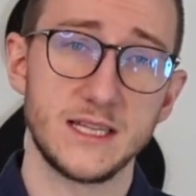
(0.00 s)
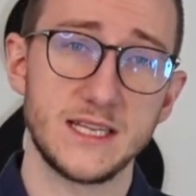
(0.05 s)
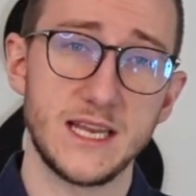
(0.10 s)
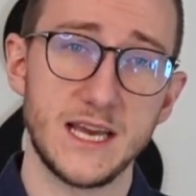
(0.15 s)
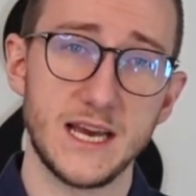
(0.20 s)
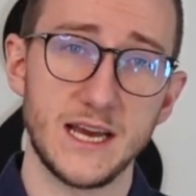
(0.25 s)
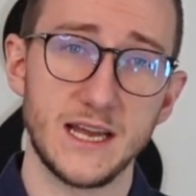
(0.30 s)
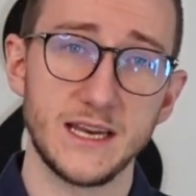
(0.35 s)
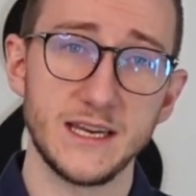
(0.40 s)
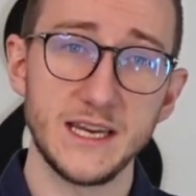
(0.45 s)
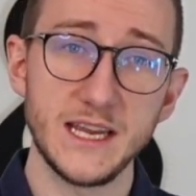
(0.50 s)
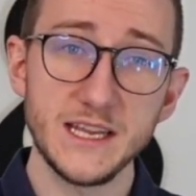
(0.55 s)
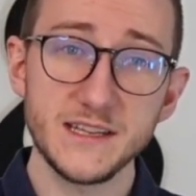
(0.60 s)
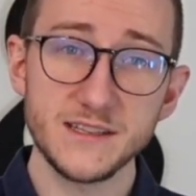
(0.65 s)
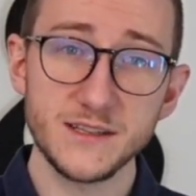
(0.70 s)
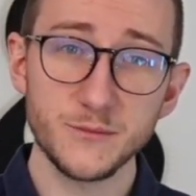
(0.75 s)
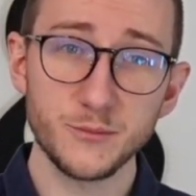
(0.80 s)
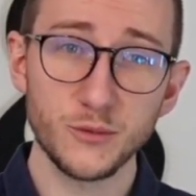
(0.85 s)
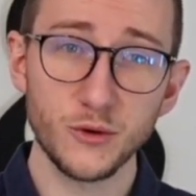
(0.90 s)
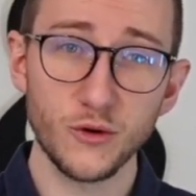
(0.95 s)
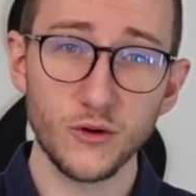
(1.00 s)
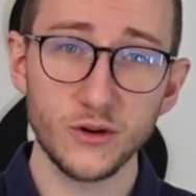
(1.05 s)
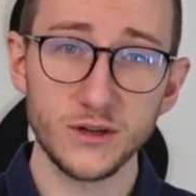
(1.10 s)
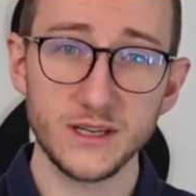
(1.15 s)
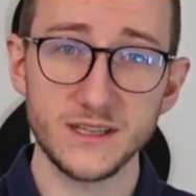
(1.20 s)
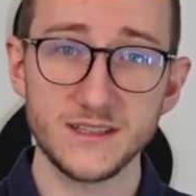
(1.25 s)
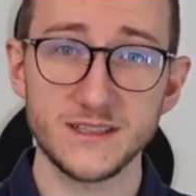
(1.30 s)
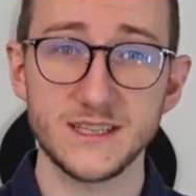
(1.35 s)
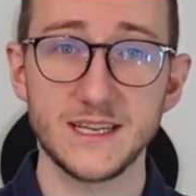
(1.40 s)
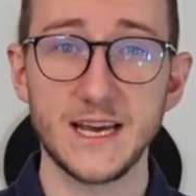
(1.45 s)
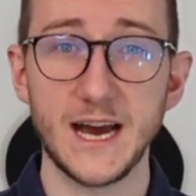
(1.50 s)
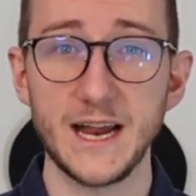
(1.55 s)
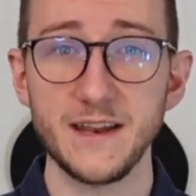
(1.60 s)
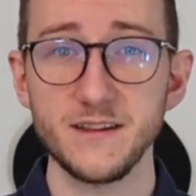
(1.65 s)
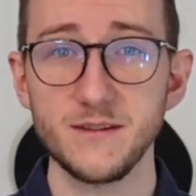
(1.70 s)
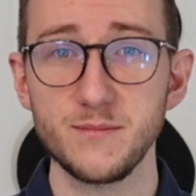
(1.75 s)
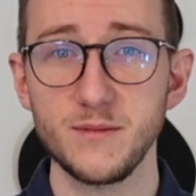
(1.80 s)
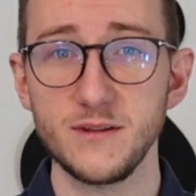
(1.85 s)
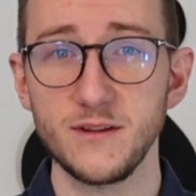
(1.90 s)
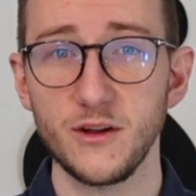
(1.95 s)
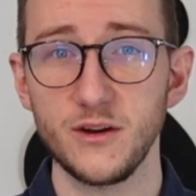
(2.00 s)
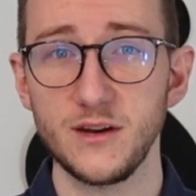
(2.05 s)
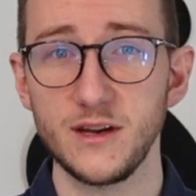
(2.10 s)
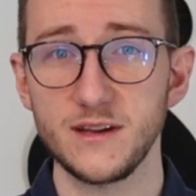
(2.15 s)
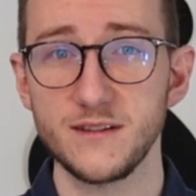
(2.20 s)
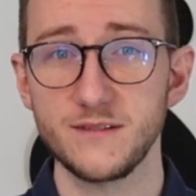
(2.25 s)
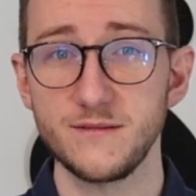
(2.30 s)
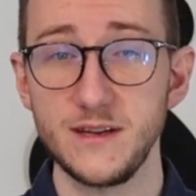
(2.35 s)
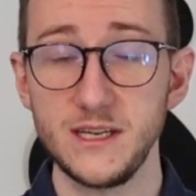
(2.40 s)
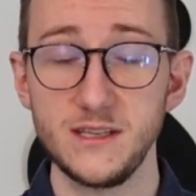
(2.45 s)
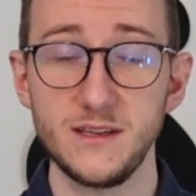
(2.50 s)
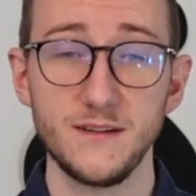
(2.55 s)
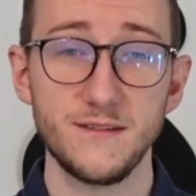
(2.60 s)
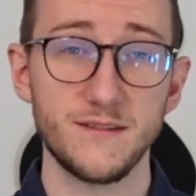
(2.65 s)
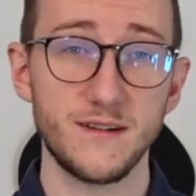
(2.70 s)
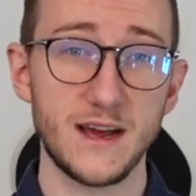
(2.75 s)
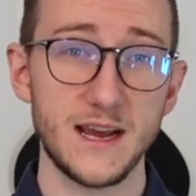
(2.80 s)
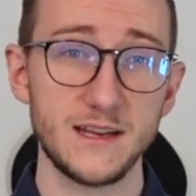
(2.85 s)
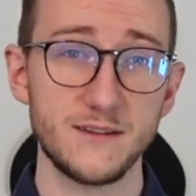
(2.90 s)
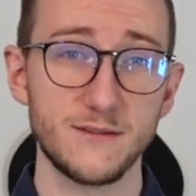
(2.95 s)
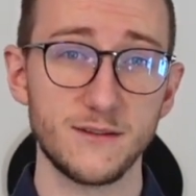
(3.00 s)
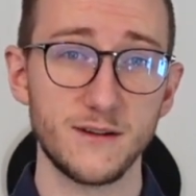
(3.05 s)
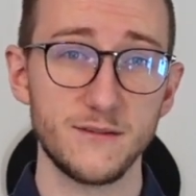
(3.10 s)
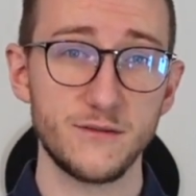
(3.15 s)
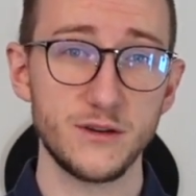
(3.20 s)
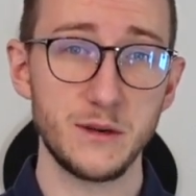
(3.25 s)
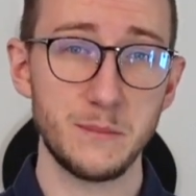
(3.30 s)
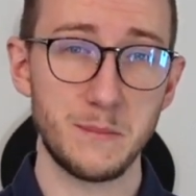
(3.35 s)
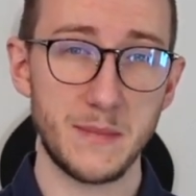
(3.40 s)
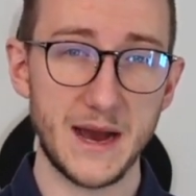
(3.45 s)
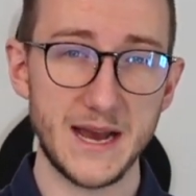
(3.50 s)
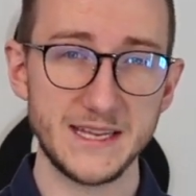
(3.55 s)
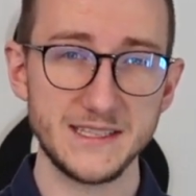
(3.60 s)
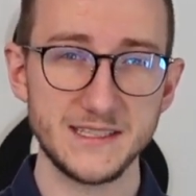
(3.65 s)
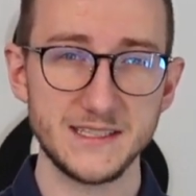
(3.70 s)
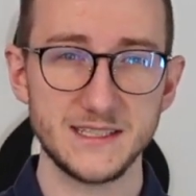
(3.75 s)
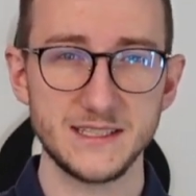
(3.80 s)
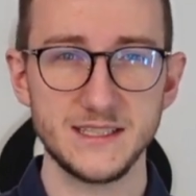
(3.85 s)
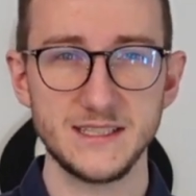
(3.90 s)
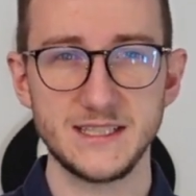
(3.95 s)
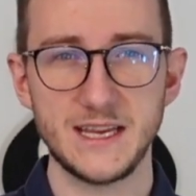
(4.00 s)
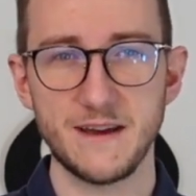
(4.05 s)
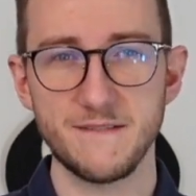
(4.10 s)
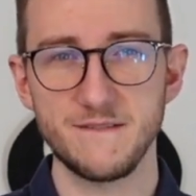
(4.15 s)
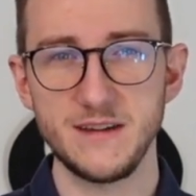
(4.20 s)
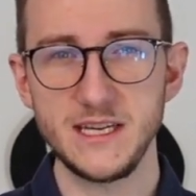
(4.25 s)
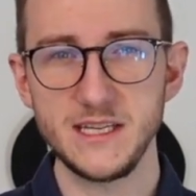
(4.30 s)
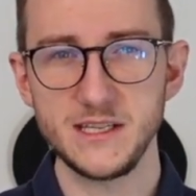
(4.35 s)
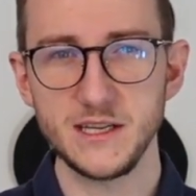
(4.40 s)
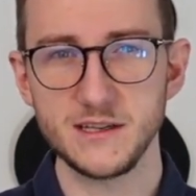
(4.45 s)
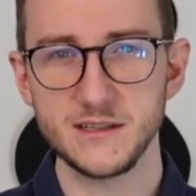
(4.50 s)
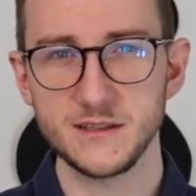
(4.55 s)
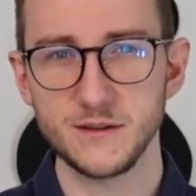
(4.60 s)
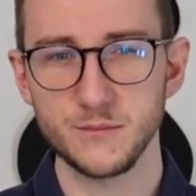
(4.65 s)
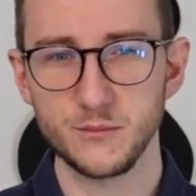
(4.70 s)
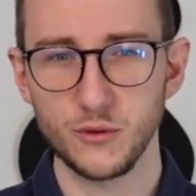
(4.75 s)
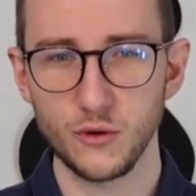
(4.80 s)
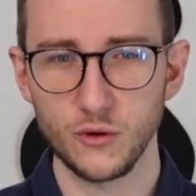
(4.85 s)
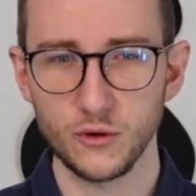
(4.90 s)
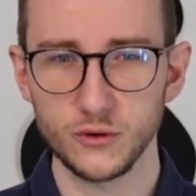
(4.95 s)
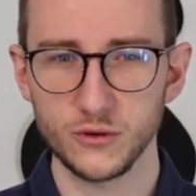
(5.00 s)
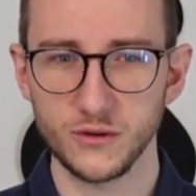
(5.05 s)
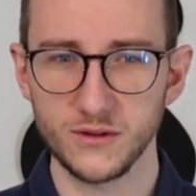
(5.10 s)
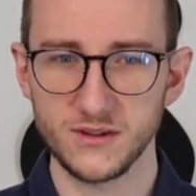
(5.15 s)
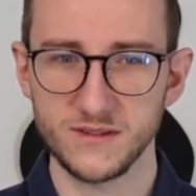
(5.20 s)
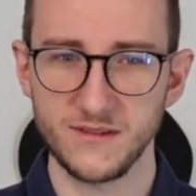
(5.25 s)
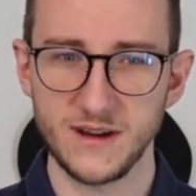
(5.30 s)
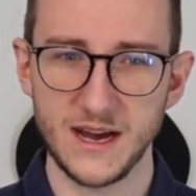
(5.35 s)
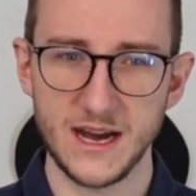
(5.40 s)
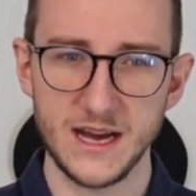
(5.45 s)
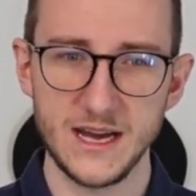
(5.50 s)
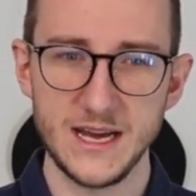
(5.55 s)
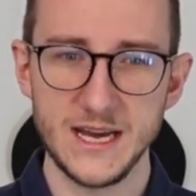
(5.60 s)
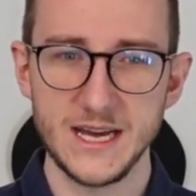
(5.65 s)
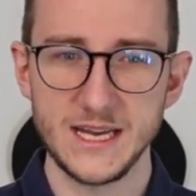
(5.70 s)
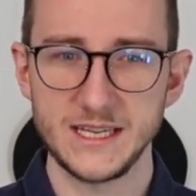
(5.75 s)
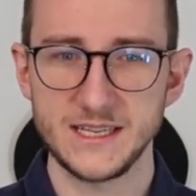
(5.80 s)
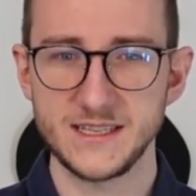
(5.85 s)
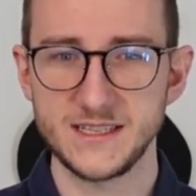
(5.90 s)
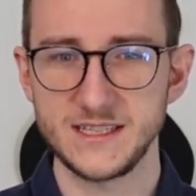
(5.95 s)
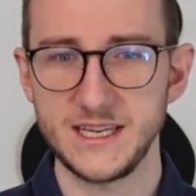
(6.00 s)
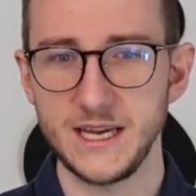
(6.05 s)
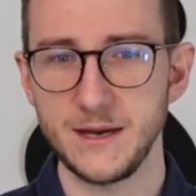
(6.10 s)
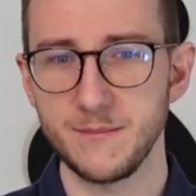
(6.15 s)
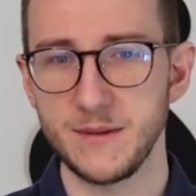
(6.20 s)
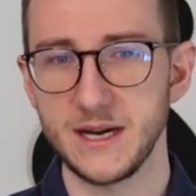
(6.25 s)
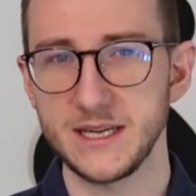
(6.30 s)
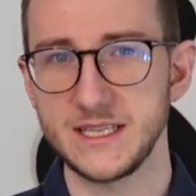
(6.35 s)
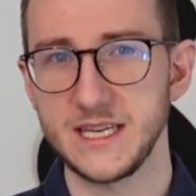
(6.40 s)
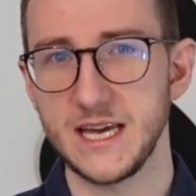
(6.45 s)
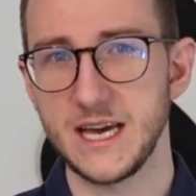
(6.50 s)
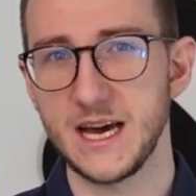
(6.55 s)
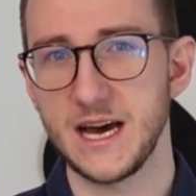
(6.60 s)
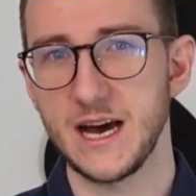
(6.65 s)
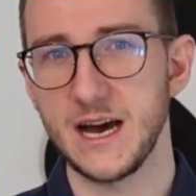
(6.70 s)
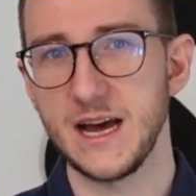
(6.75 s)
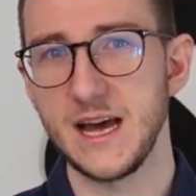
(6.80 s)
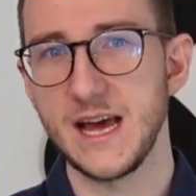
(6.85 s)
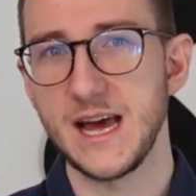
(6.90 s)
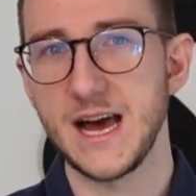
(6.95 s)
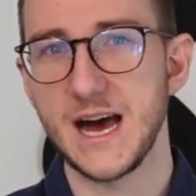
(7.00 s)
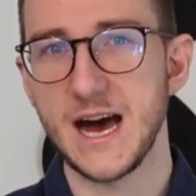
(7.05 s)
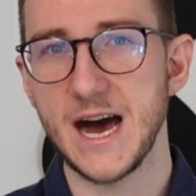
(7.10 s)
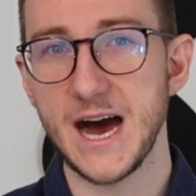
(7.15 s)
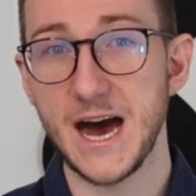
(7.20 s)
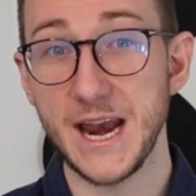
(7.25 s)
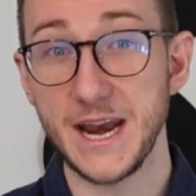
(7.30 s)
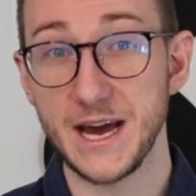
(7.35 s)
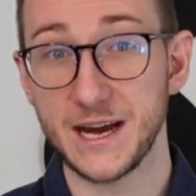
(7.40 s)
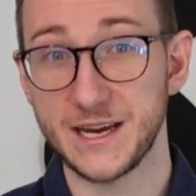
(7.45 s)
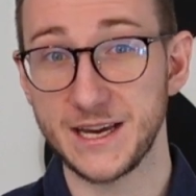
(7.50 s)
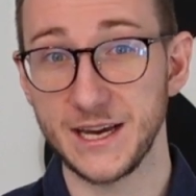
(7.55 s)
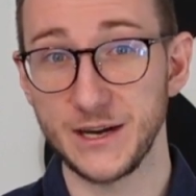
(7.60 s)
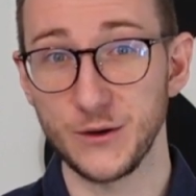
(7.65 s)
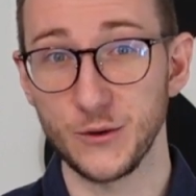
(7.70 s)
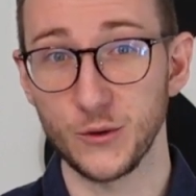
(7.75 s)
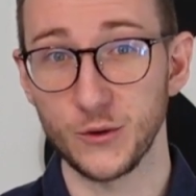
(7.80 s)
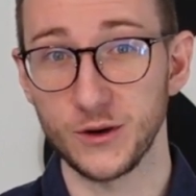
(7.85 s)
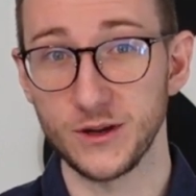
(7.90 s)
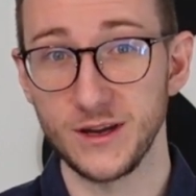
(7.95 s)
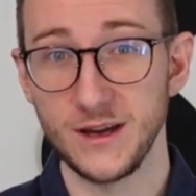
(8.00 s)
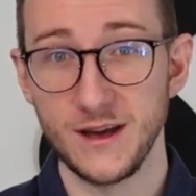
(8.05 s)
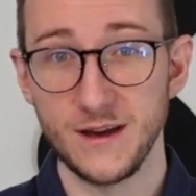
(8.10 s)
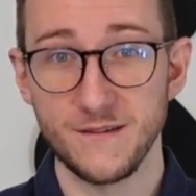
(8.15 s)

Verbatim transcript: Der nächste Punkt ist ganz besonders wichtig, vielleicht sogar für die meisten der wichtigste Punkt, und zwar das Thema der Anerkennung.